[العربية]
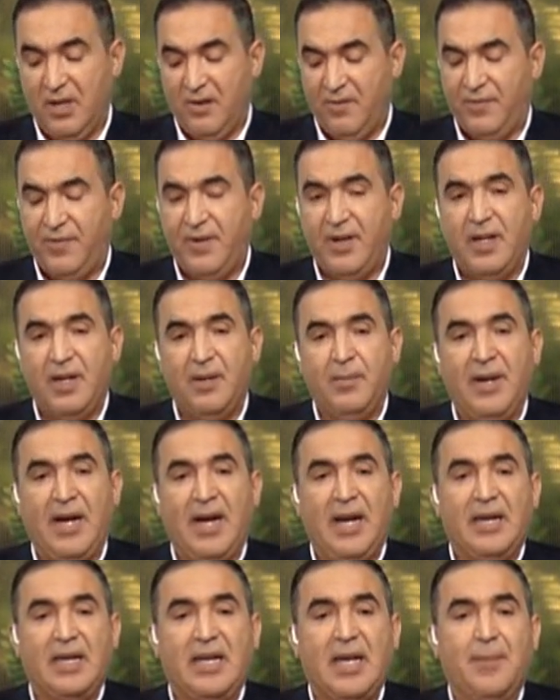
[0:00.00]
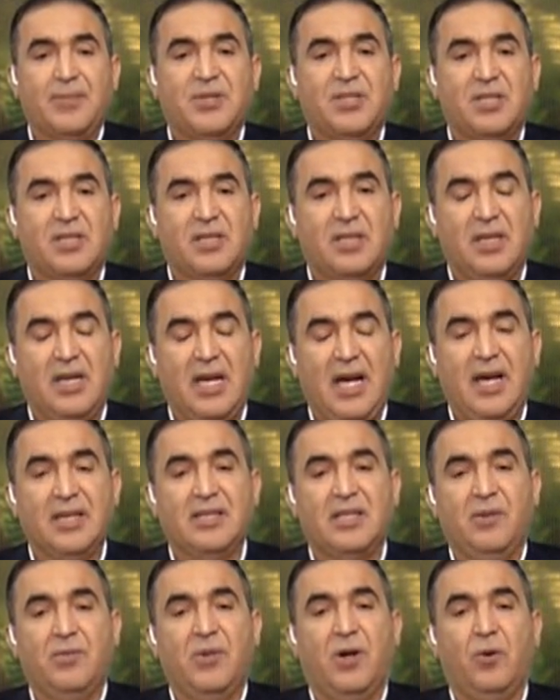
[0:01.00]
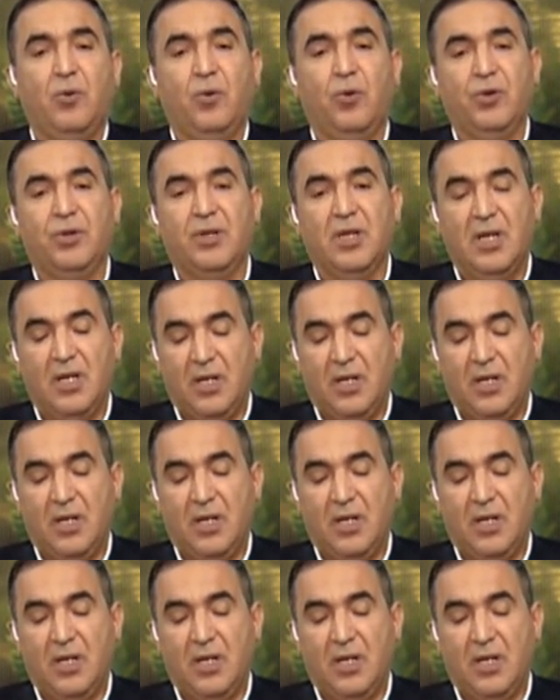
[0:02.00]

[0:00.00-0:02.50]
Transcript: في مع الكبس هذا المخلوط